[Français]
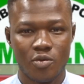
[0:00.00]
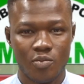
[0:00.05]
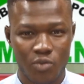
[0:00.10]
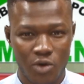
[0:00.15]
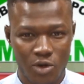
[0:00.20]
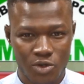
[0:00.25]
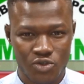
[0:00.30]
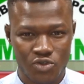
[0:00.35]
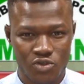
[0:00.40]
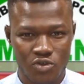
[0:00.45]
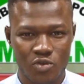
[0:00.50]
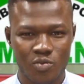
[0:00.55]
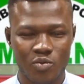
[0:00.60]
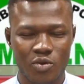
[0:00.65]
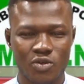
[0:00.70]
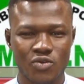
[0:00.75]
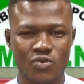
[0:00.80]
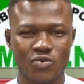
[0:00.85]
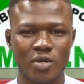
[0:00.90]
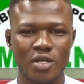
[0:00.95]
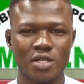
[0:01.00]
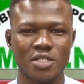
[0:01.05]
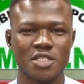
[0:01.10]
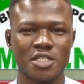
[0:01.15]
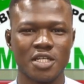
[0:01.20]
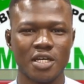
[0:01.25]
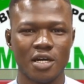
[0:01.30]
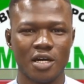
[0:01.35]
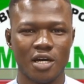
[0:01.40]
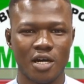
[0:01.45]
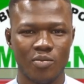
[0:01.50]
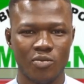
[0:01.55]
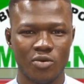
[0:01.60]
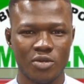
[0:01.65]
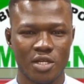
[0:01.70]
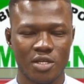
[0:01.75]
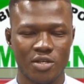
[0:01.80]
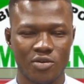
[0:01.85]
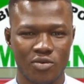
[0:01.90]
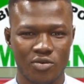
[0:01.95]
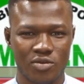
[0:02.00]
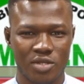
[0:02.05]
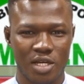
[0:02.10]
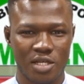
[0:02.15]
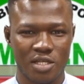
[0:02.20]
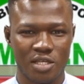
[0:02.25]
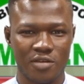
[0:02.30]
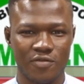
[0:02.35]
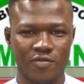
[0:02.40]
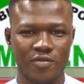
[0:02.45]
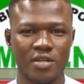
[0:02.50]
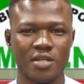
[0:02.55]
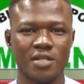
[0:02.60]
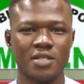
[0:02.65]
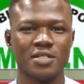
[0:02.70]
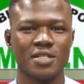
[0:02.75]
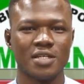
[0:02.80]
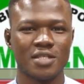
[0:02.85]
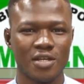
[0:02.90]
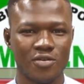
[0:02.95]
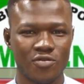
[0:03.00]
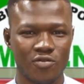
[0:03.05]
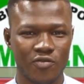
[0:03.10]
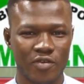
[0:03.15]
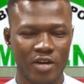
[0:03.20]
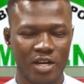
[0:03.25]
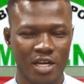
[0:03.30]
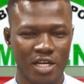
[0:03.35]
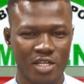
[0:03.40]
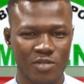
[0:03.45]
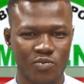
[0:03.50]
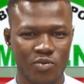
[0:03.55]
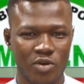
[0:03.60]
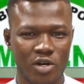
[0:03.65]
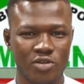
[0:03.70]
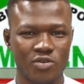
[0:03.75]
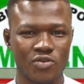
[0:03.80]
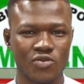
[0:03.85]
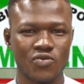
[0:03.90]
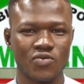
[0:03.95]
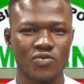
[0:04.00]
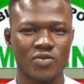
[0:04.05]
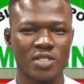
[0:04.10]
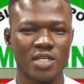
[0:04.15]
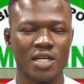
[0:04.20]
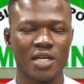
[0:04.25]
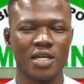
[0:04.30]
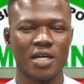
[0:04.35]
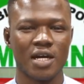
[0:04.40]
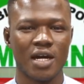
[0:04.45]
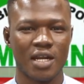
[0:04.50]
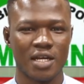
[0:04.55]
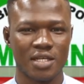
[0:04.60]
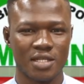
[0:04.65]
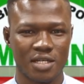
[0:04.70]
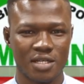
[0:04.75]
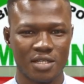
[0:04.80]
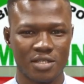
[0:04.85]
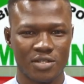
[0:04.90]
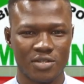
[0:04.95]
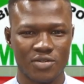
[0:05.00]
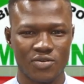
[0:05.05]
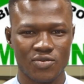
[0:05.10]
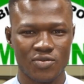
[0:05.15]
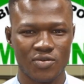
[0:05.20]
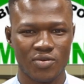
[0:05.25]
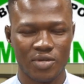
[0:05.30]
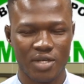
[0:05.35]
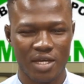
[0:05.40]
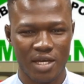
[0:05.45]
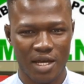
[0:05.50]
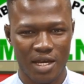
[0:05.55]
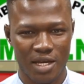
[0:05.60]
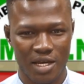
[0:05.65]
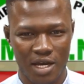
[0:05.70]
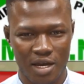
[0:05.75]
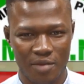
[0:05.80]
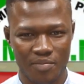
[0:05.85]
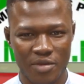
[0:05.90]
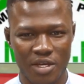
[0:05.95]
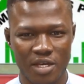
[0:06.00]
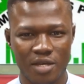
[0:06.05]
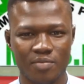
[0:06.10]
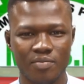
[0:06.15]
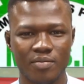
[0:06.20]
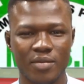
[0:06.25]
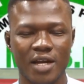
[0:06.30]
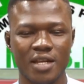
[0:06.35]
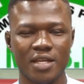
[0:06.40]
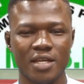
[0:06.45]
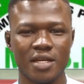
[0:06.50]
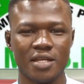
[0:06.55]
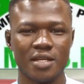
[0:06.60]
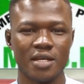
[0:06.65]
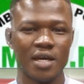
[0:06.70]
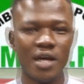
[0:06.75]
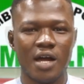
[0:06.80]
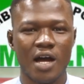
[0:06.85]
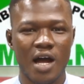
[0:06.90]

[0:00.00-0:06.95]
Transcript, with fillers: Bonjour, bonsoir chers abonnés de Rota TV. C'est un nouvel espoir de soutien à la transition et à l'armée malienne.